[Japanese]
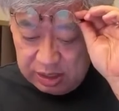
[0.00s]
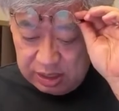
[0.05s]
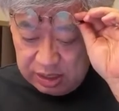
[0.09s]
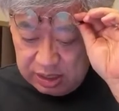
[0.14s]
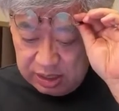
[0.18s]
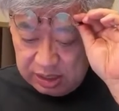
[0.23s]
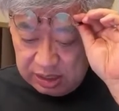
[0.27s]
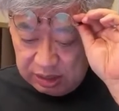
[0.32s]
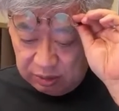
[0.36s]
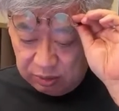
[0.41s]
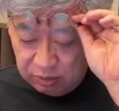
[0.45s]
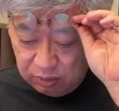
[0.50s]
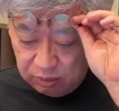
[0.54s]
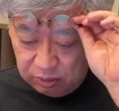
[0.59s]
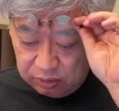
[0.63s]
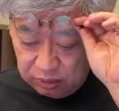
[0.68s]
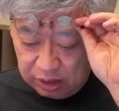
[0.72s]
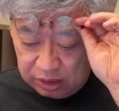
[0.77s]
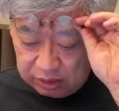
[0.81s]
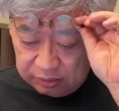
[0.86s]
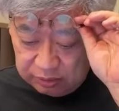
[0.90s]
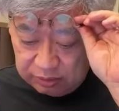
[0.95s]
えー
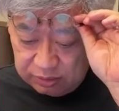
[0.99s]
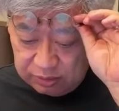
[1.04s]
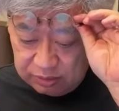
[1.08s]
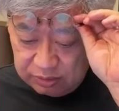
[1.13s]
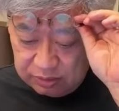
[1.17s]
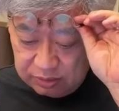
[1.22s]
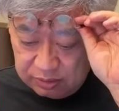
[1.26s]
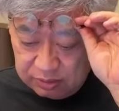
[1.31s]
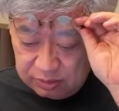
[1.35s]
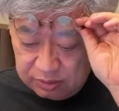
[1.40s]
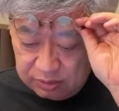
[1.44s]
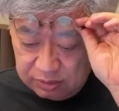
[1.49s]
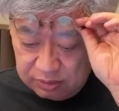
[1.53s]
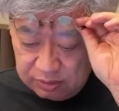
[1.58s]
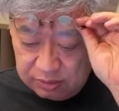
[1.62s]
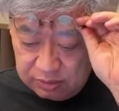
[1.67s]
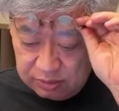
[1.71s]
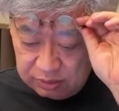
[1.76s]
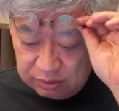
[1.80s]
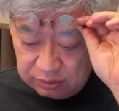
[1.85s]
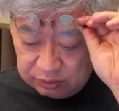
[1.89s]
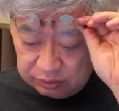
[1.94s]
こうあ
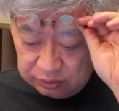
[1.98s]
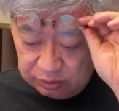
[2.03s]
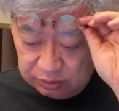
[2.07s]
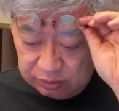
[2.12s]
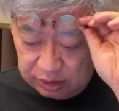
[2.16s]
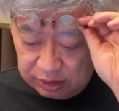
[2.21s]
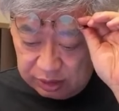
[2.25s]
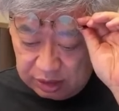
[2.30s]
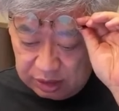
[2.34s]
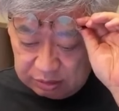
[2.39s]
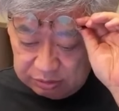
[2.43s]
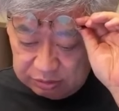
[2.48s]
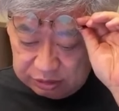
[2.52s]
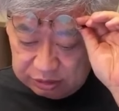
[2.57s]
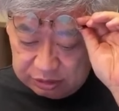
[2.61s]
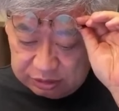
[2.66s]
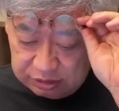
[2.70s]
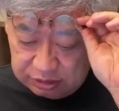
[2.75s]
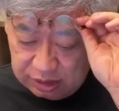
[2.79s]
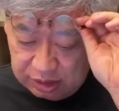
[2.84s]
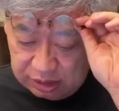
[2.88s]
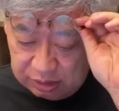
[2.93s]
のー、将来確
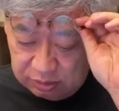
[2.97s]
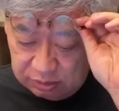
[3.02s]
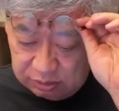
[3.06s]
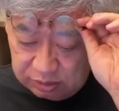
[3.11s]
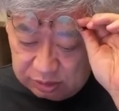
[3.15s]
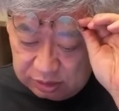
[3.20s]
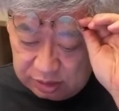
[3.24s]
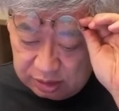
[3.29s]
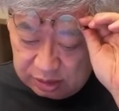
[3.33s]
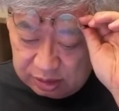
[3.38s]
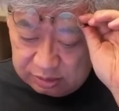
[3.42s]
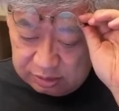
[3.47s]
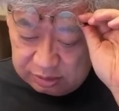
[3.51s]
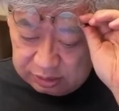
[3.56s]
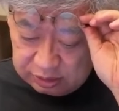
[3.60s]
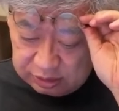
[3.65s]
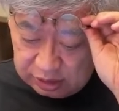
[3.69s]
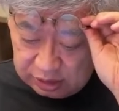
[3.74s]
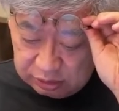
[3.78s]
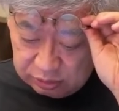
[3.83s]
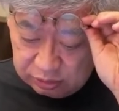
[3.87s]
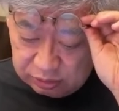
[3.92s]
実に天皇に仕える悠
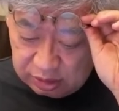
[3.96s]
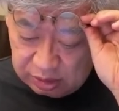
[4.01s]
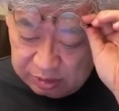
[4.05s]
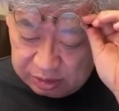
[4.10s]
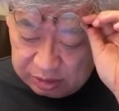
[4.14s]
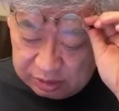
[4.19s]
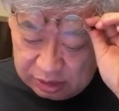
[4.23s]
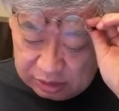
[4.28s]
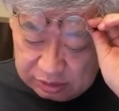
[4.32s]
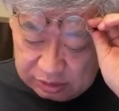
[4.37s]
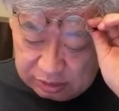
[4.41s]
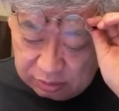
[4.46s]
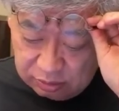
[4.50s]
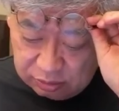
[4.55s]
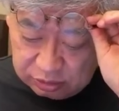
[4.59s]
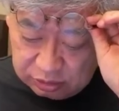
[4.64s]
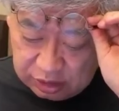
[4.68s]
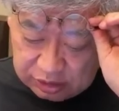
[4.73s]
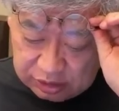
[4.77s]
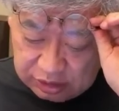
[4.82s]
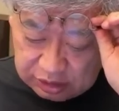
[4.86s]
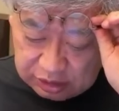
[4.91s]
仁さまに対する
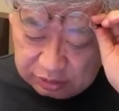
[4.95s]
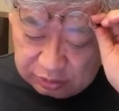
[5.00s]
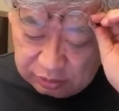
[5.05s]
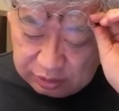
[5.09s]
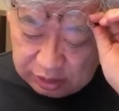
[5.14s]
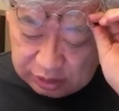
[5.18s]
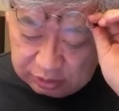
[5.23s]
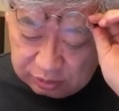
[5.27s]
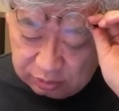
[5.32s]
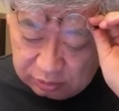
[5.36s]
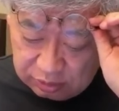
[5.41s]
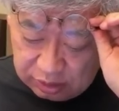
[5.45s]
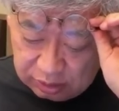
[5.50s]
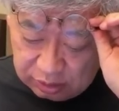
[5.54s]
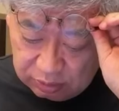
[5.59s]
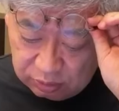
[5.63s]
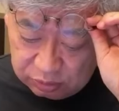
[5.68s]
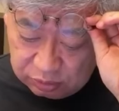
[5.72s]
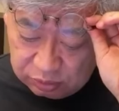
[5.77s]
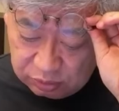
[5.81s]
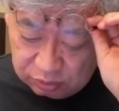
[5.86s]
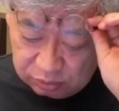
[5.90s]
こうした雑音を消すことは
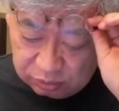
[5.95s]
公